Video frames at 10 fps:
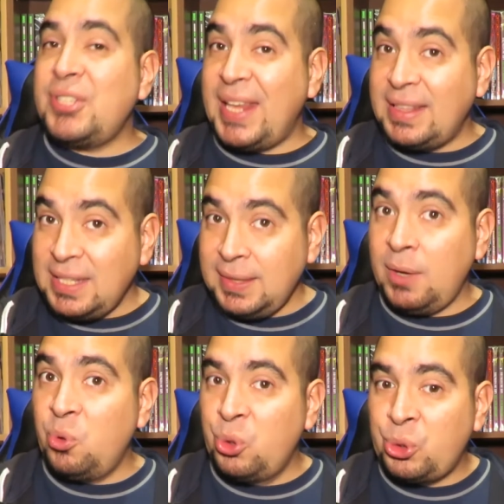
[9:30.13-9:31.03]
si a ti te
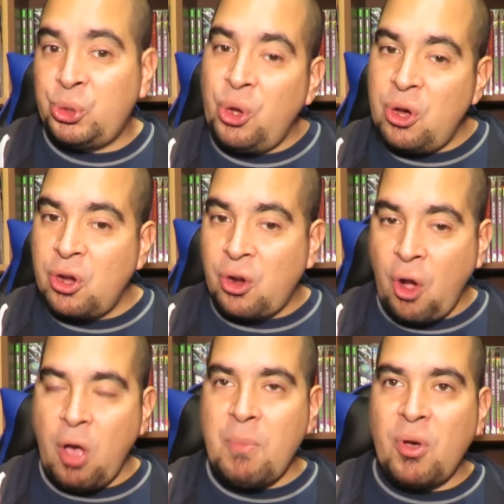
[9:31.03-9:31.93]
gustó
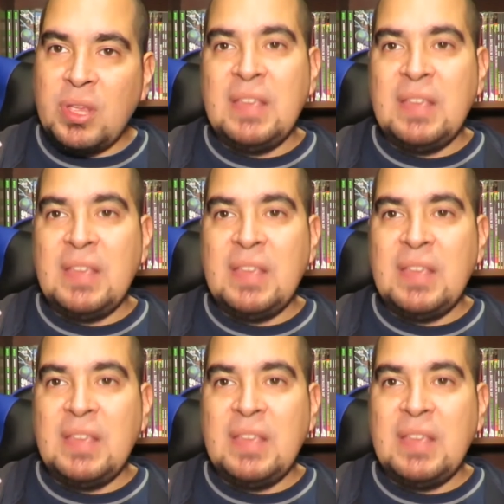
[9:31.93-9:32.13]
cómo